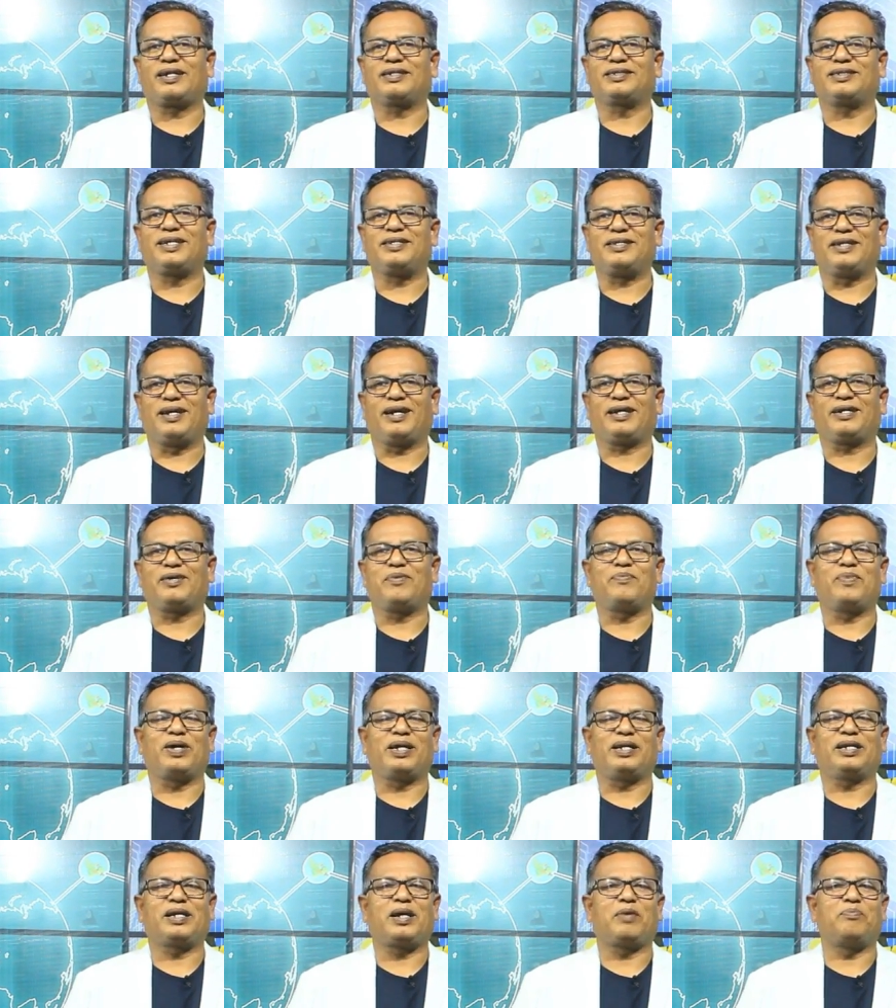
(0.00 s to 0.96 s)
pembahasannya
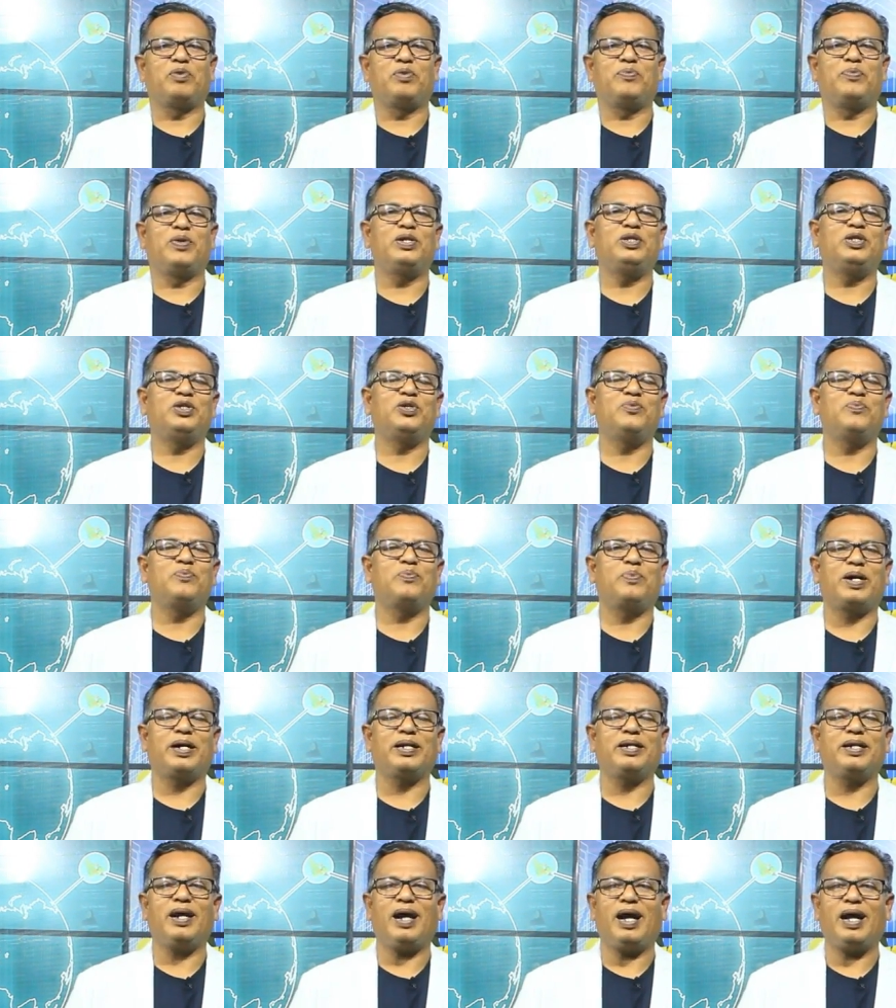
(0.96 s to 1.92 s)
kembali kami
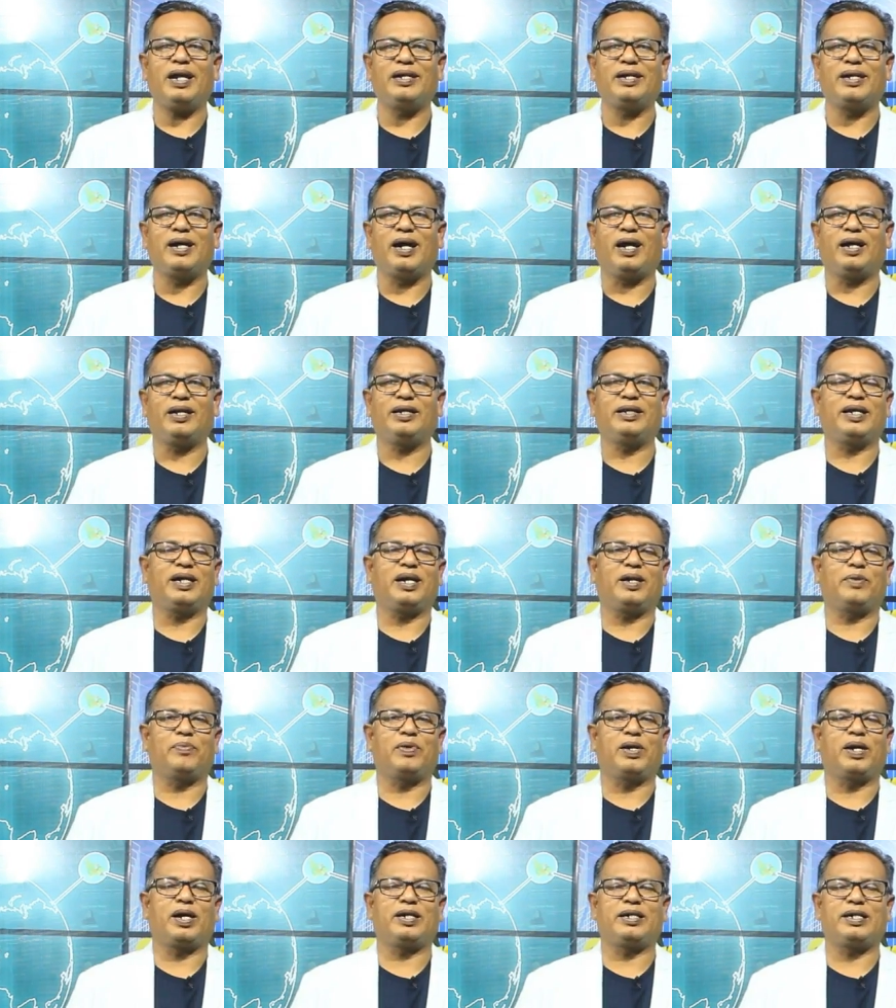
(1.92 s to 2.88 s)
menjumpai Anda
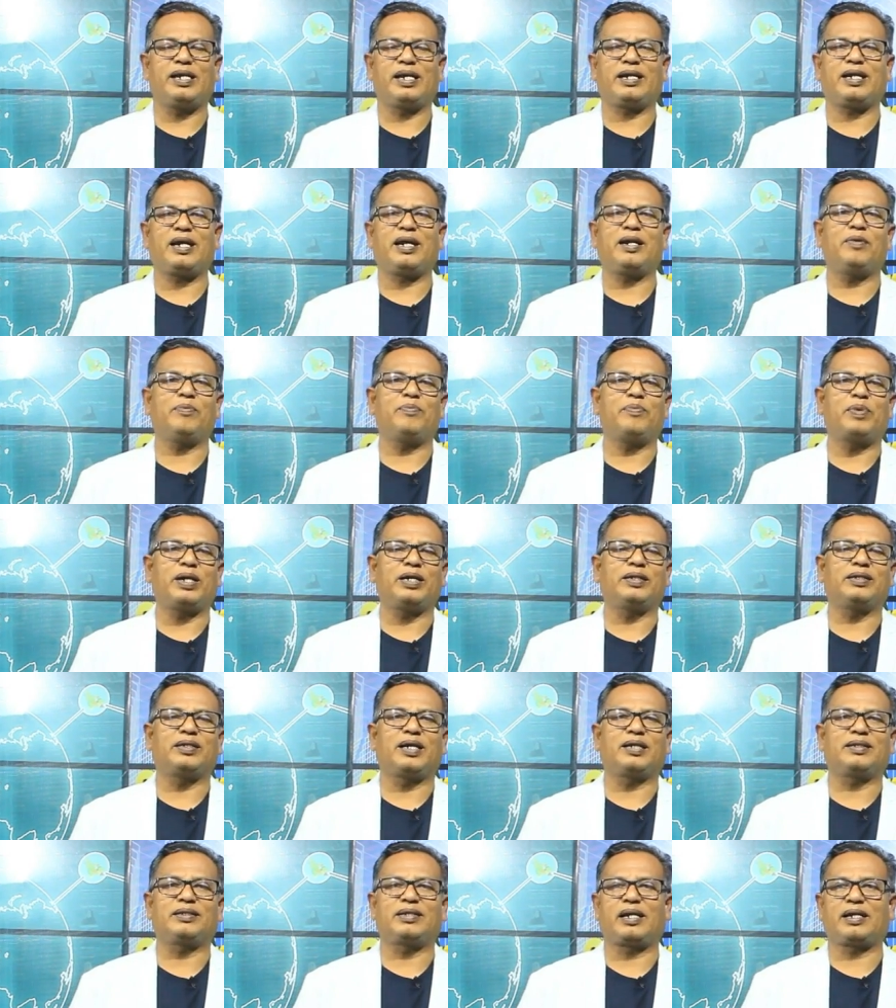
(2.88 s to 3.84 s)
dengan menghadirkan
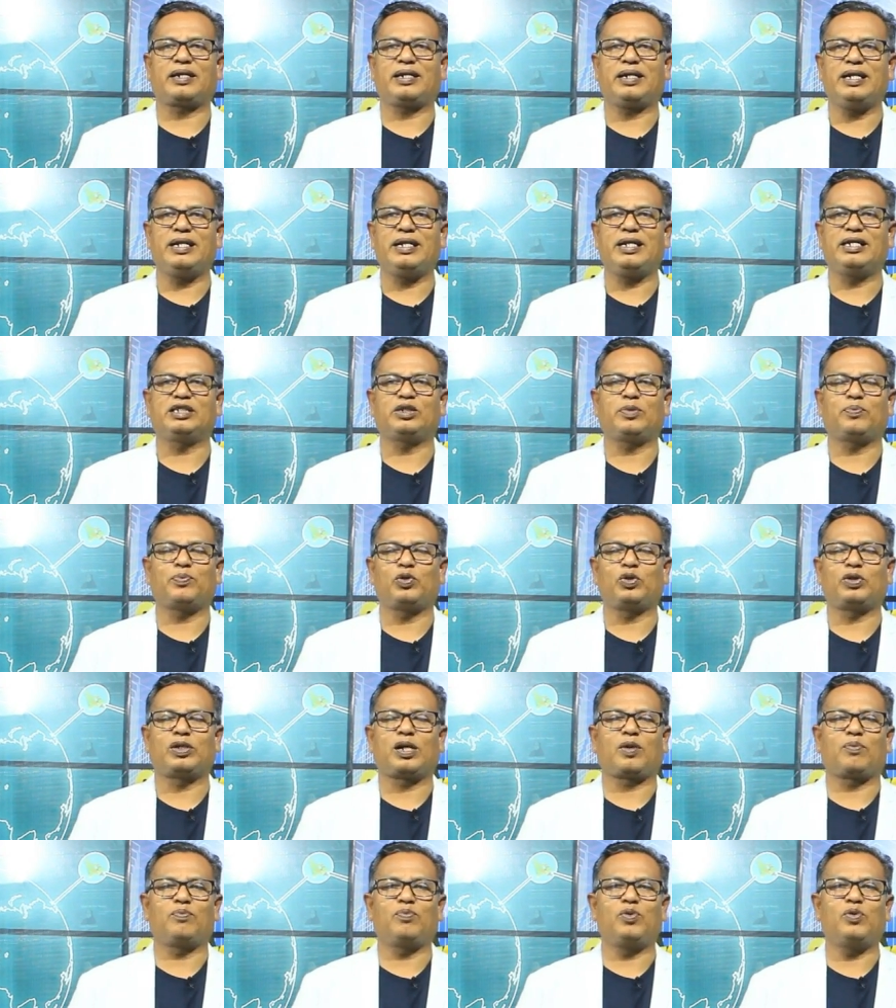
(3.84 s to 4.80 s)
berita terkini
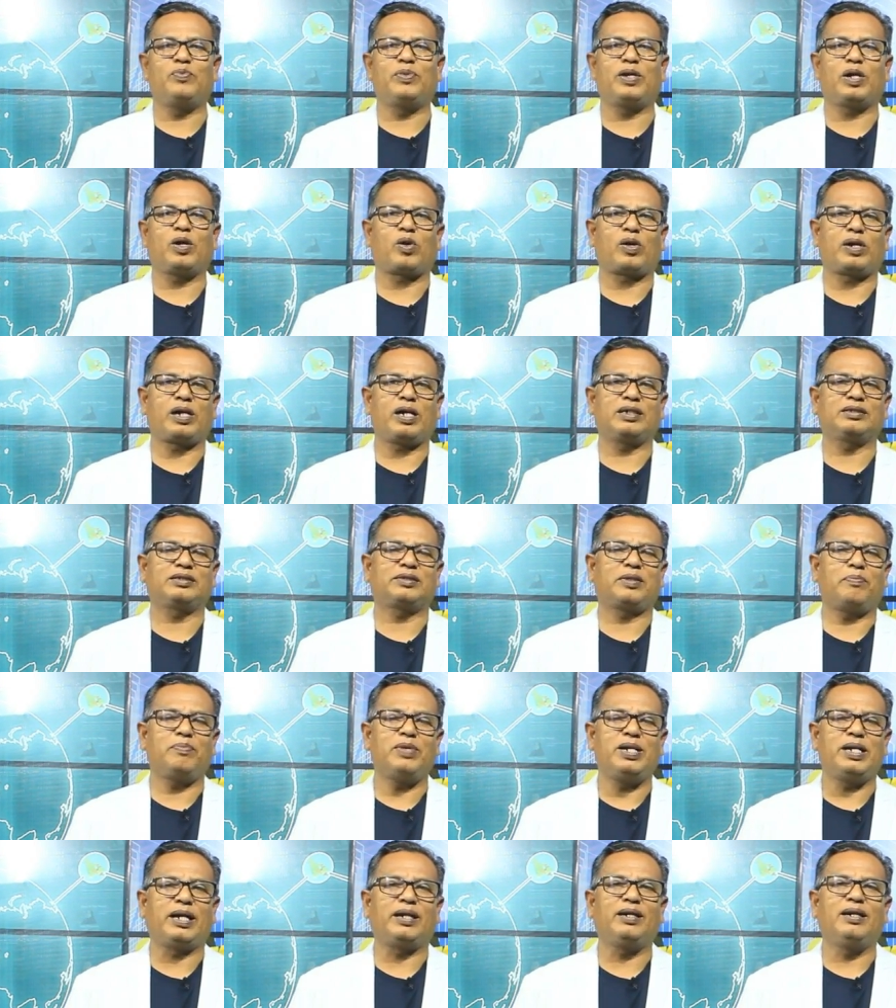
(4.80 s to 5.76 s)
seputar bumi Kerdang
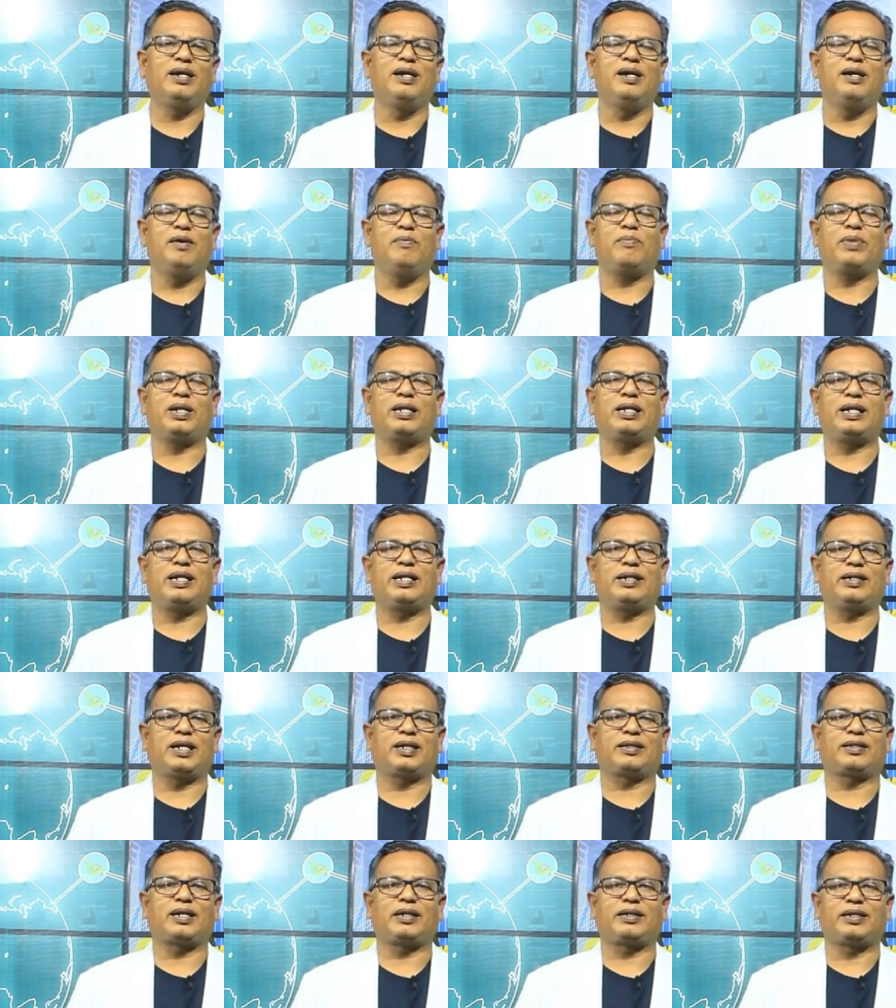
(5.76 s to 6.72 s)
9,
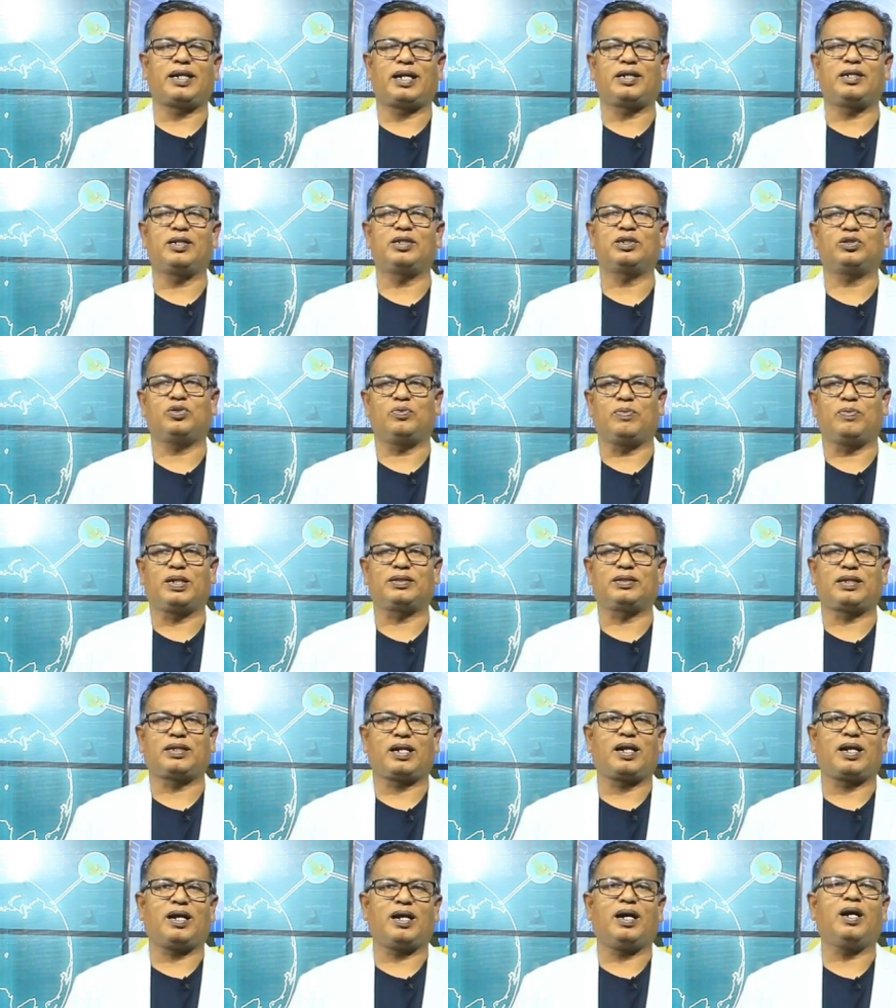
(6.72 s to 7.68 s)
Mendeling Natal dan
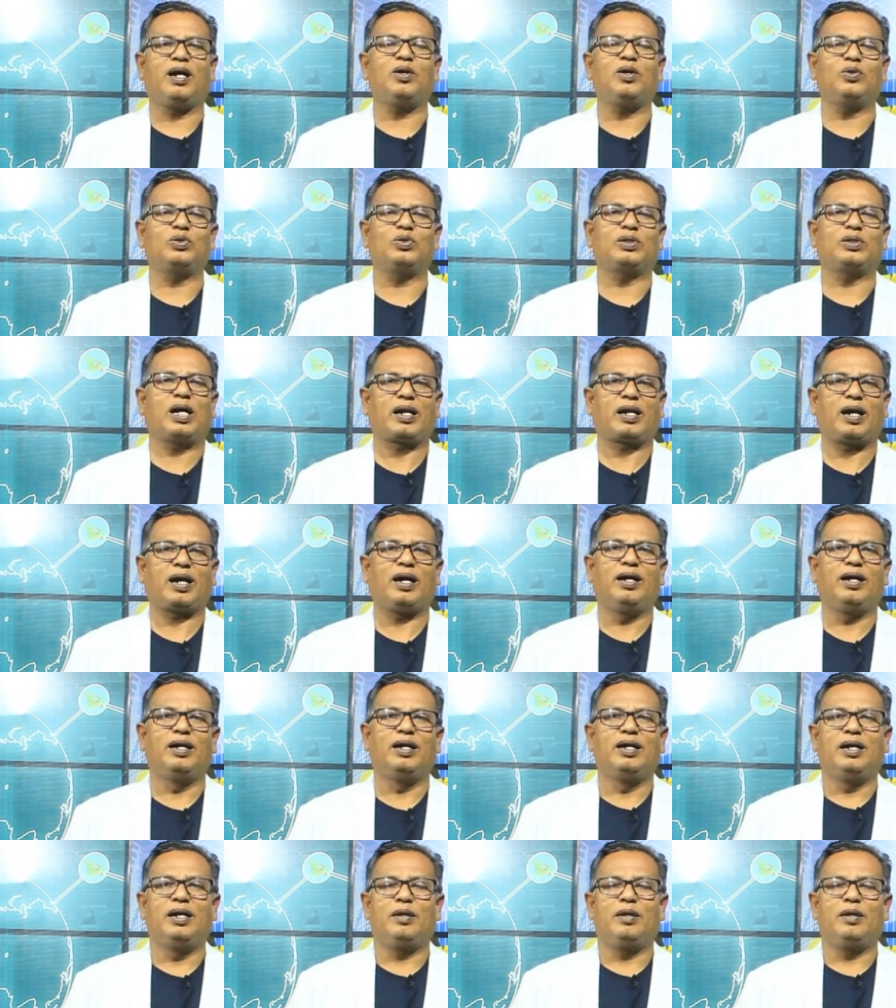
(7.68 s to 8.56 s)
Sumatera Utara.